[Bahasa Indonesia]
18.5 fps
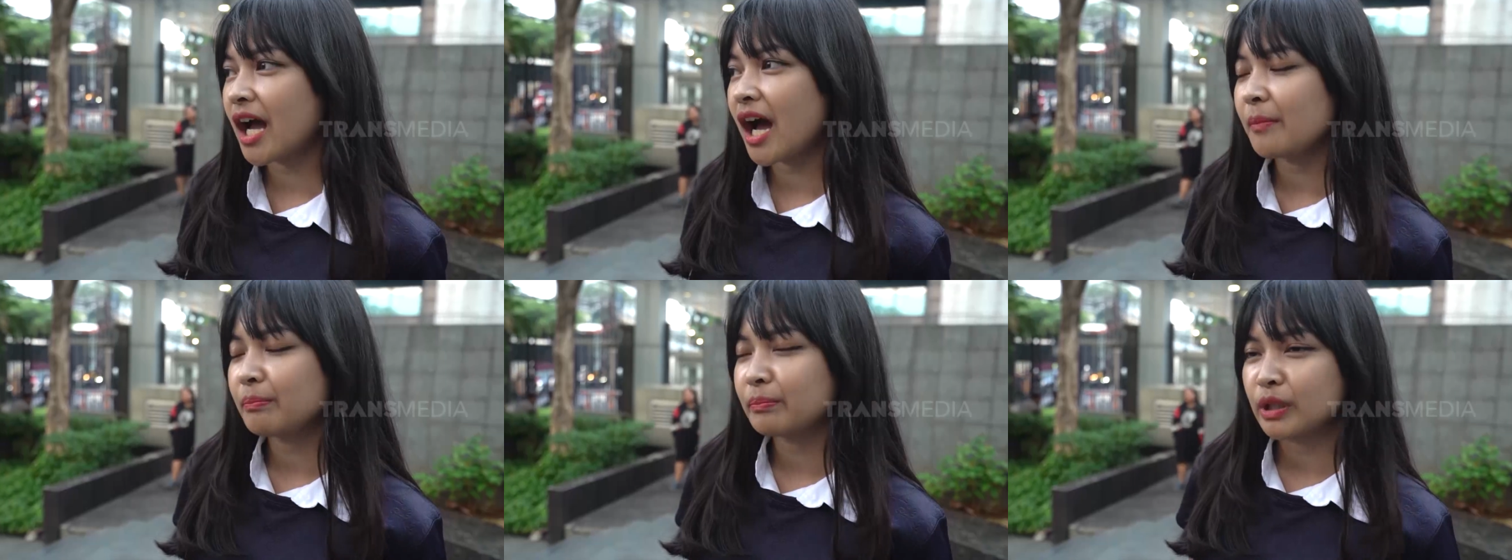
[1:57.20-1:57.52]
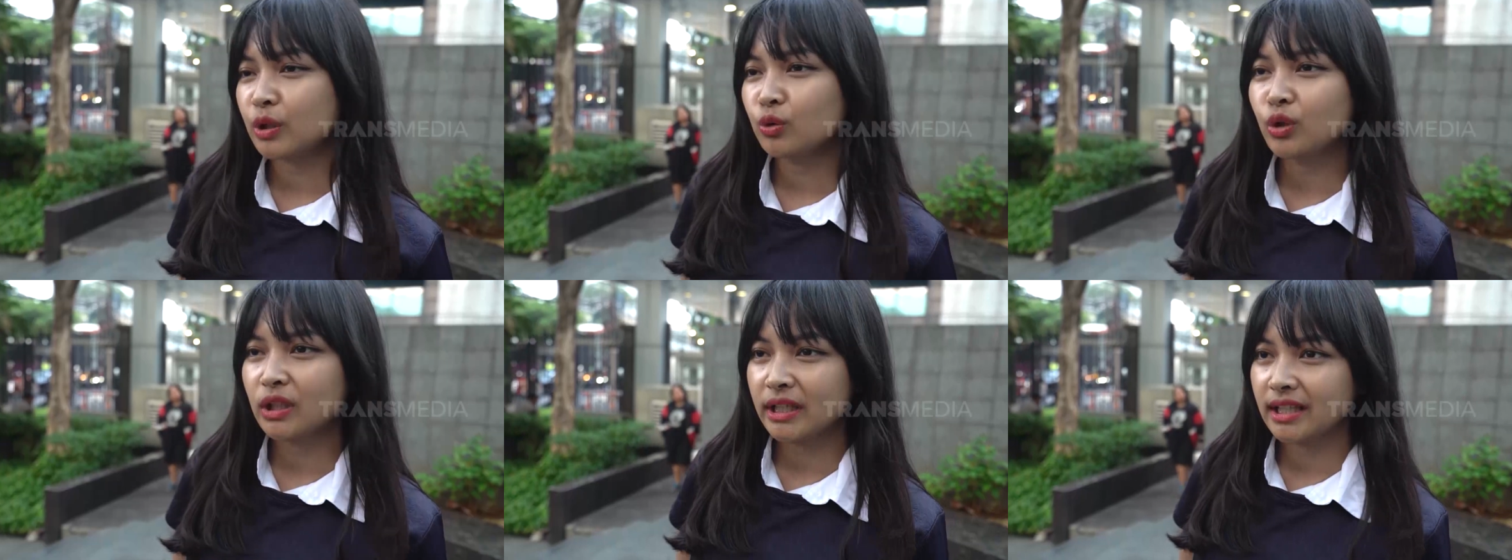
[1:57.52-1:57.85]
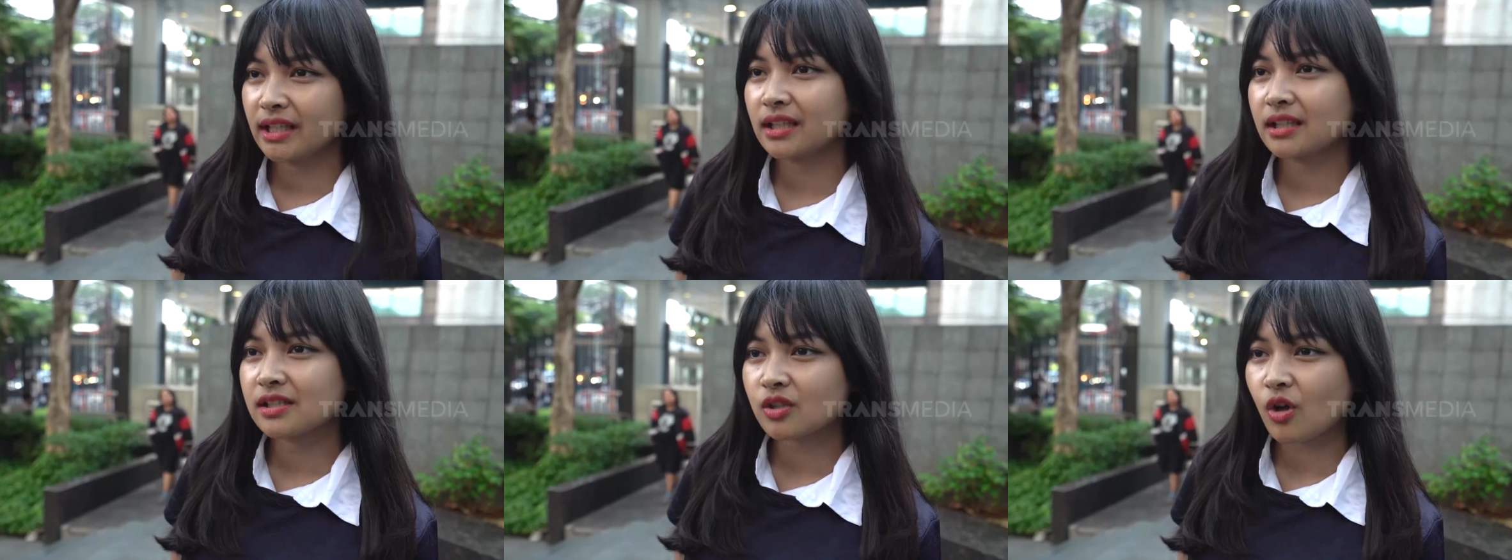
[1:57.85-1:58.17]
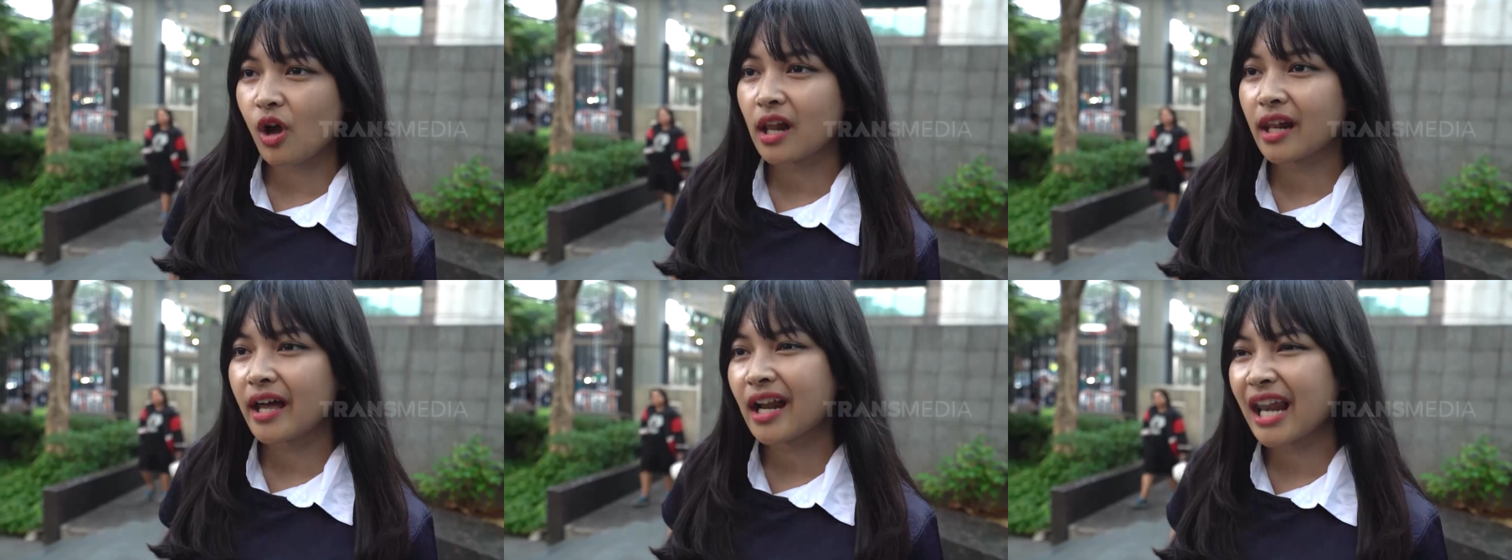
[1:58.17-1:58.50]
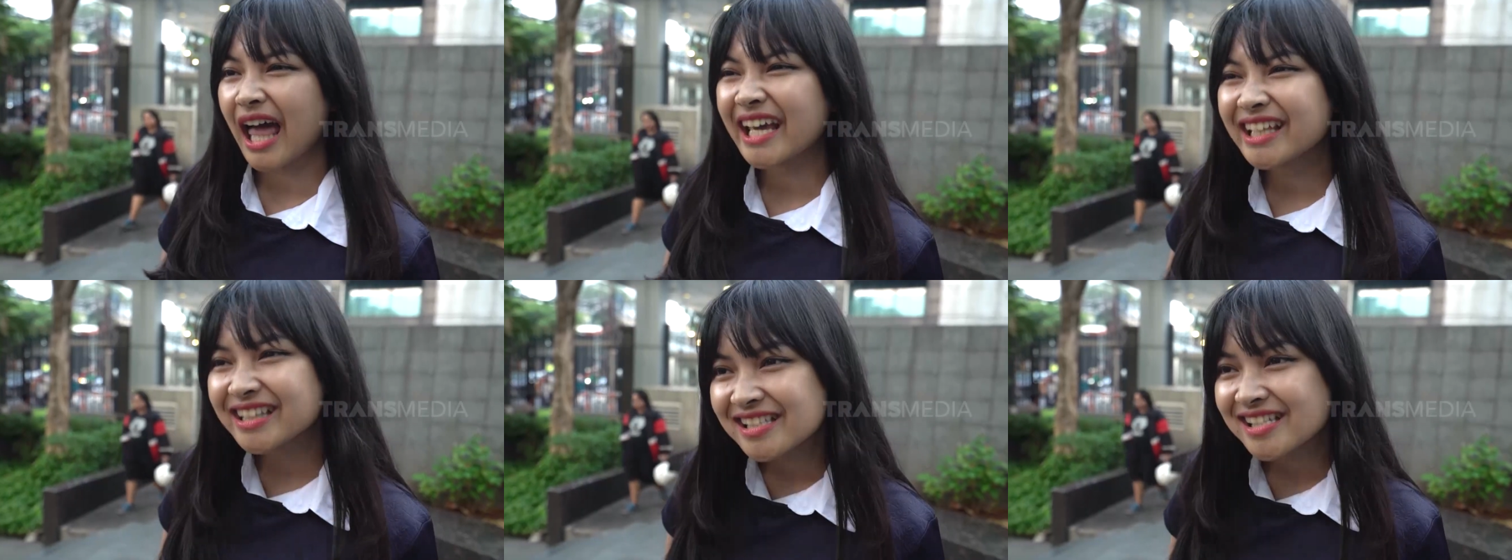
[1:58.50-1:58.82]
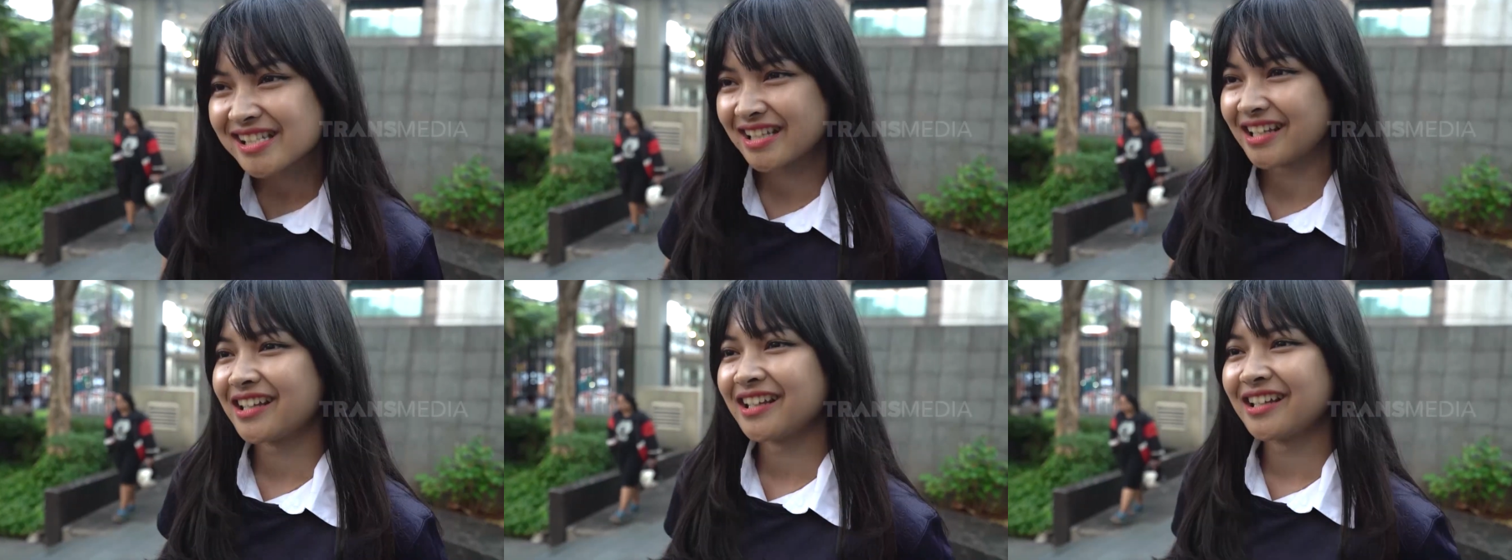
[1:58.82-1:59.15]
nggak peduliin soal yang lain
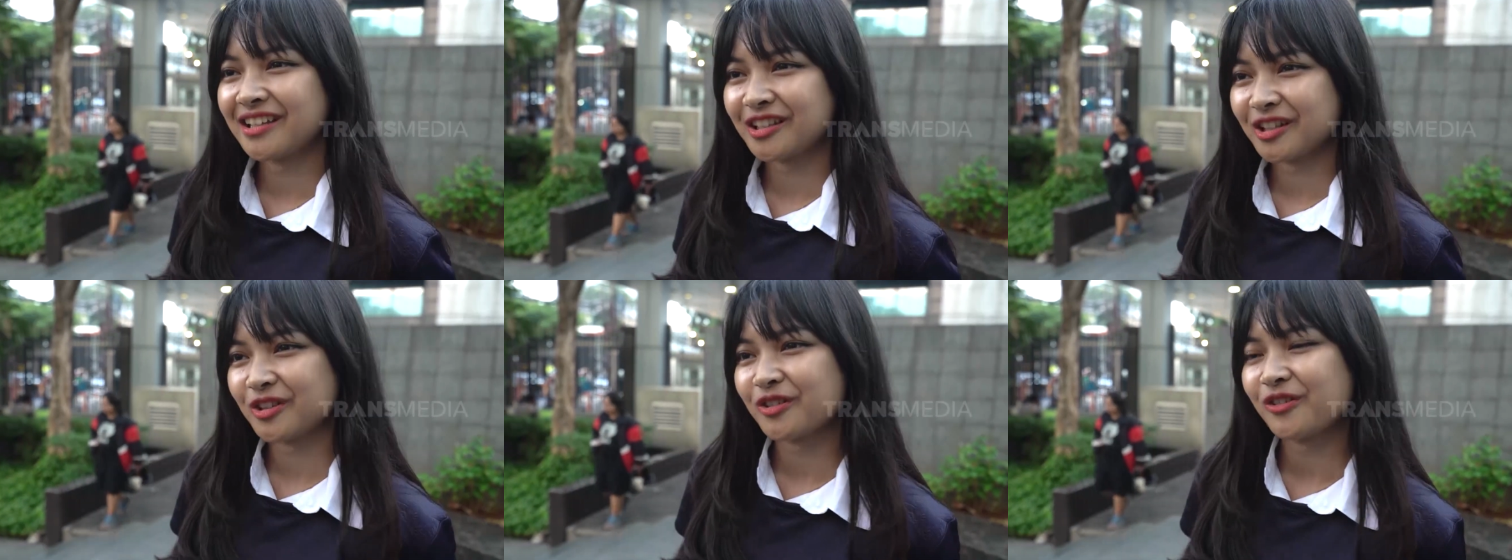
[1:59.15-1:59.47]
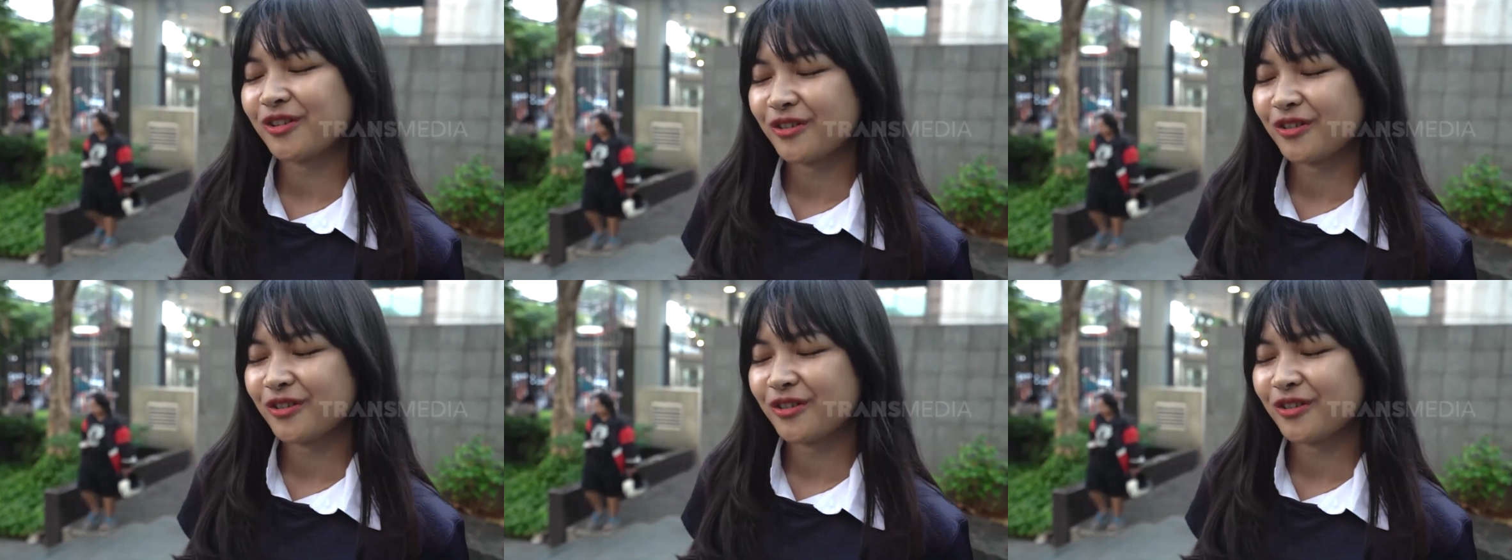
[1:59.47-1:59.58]
sih gitu.